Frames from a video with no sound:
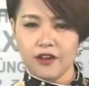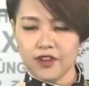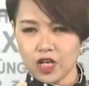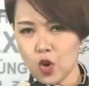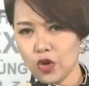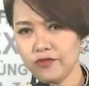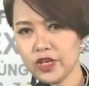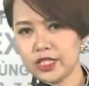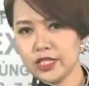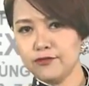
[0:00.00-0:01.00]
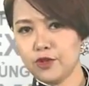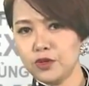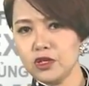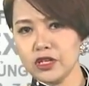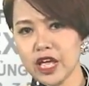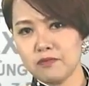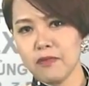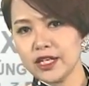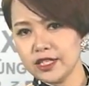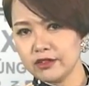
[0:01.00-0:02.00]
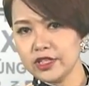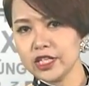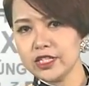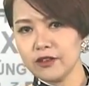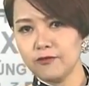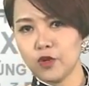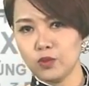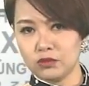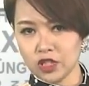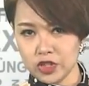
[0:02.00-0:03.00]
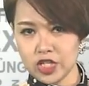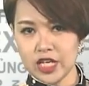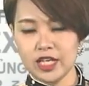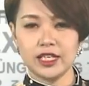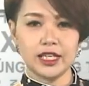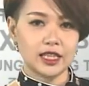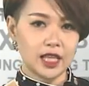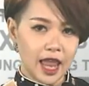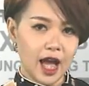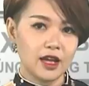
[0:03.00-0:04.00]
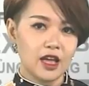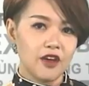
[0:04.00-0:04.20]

phản đối việc chính phủ nước này bắt giữ giới chức vùng tự trị Catalan